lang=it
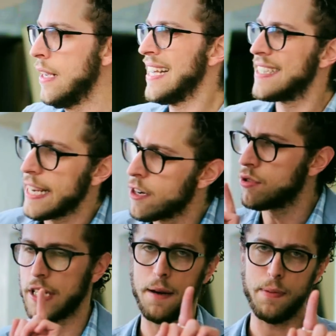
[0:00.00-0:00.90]
Se non
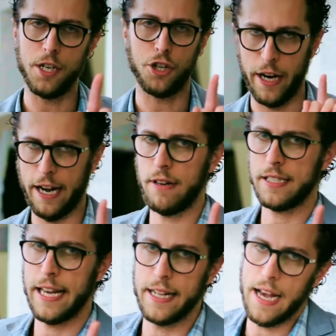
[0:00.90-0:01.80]
si capisce che è una
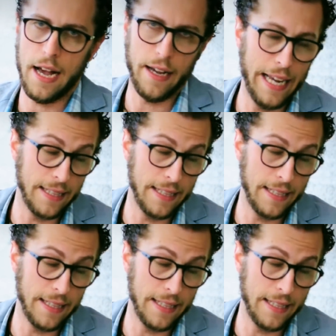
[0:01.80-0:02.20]
sedia, è